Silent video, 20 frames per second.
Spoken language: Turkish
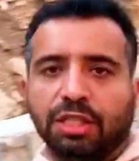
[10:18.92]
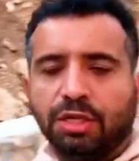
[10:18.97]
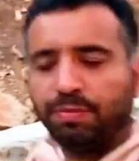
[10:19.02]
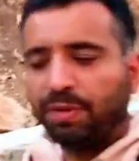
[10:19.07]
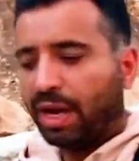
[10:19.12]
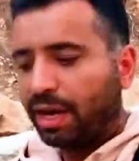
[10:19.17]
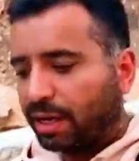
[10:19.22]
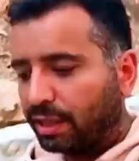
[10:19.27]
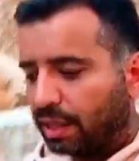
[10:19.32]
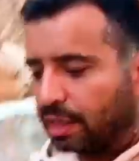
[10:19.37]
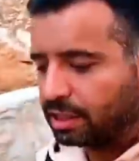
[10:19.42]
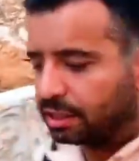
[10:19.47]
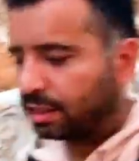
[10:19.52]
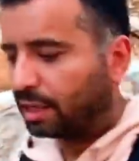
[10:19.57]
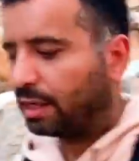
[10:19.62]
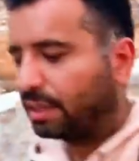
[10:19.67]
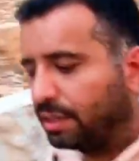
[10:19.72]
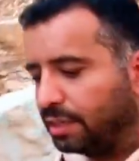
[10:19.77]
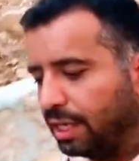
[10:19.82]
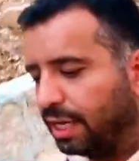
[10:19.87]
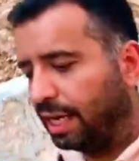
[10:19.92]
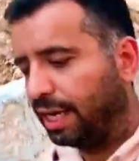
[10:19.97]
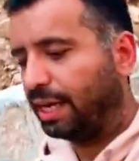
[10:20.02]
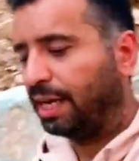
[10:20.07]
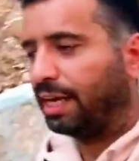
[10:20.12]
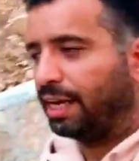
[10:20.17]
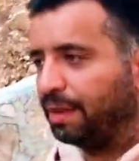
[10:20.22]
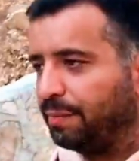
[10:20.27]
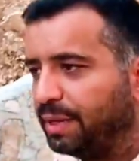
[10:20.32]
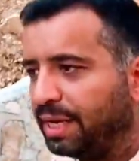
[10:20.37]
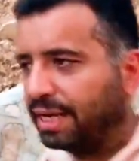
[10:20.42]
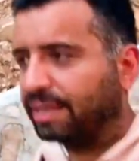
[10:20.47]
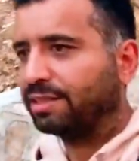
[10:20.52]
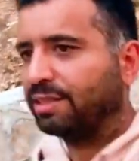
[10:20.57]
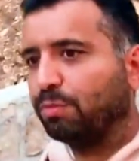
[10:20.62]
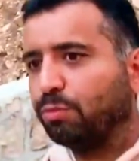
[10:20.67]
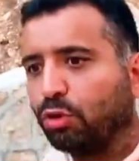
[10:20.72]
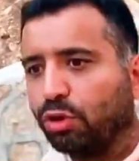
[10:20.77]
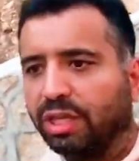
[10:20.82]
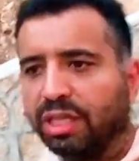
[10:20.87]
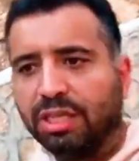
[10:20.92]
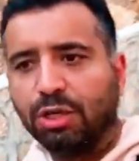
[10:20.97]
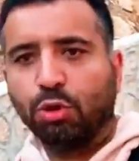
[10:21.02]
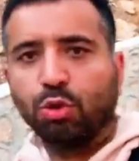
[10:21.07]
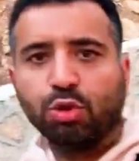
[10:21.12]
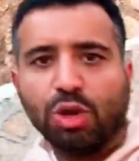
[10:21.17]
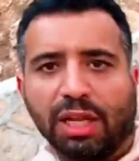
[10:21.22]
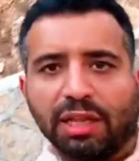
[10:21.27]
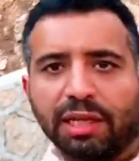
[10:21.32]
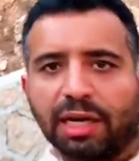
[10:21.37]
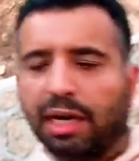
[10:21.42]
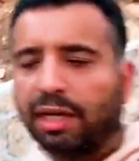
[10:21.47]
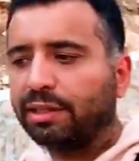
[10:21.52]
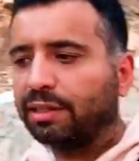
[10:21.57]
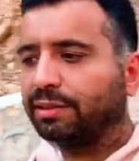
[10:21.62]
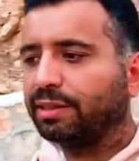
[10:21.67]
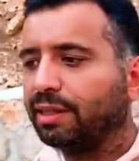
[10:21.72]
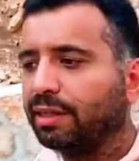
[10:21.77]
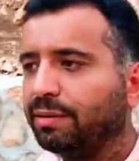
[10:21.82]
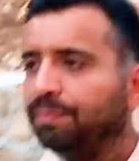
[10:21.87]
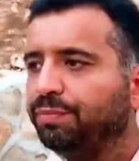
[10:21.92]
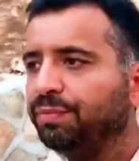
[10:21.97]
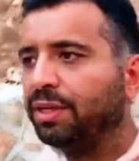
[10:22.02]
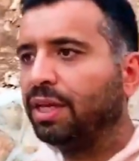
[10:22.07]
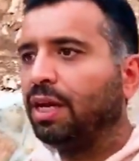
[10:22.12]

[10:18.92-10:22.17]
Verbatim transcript: Şimdi arkadaşlar e, biraz da buradaki kuralları anlatalım.